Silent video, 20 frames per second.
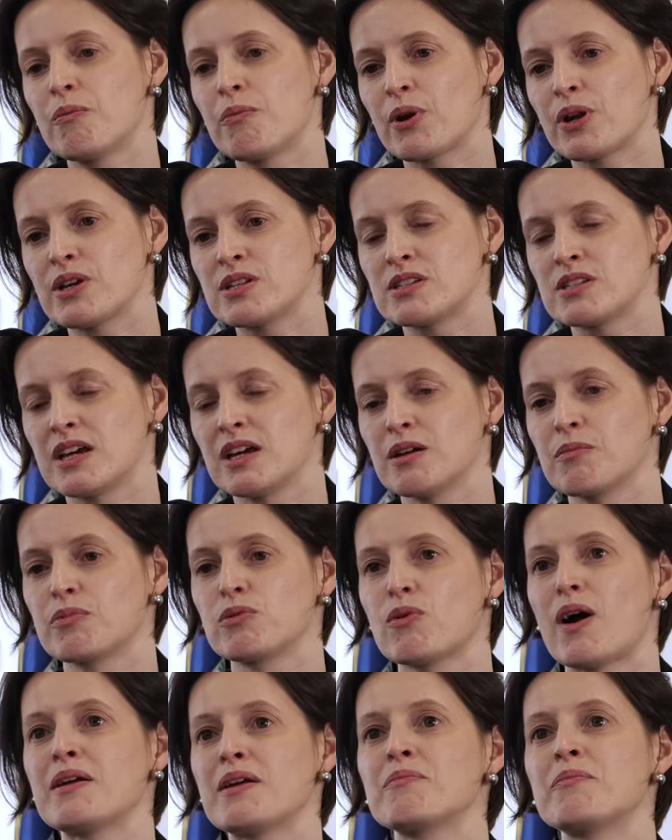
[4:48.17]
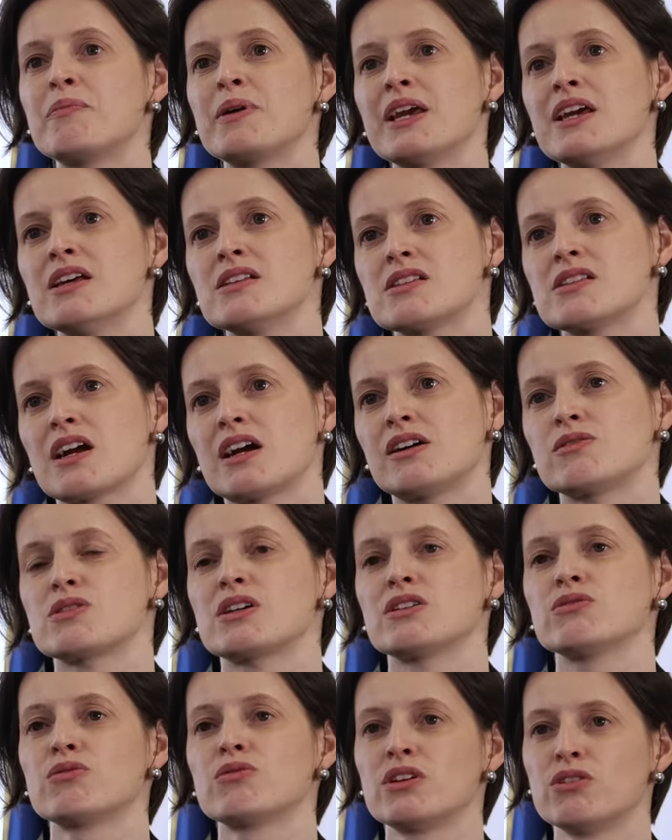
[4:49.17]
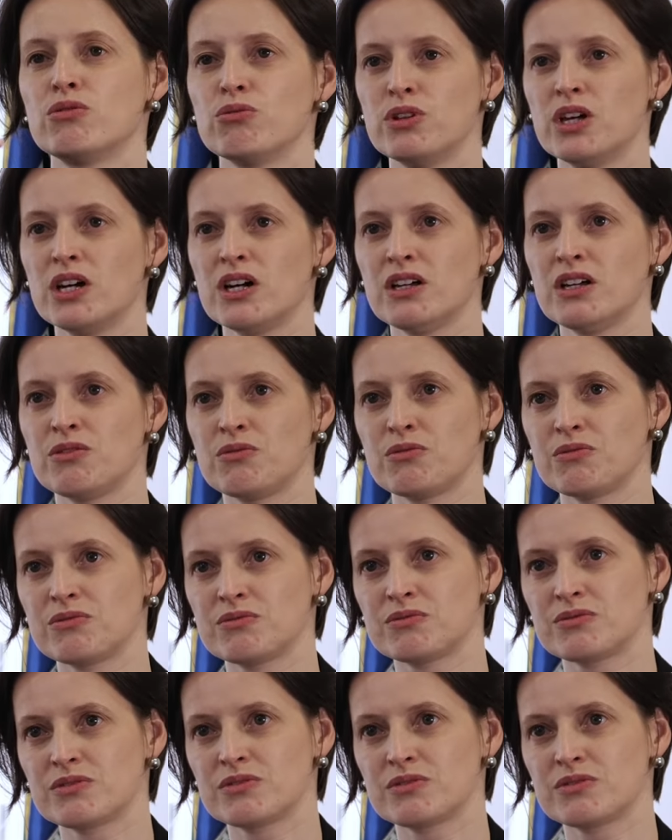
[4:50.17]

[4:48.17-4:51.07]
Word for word: por exemplo, à empresa causadora do dano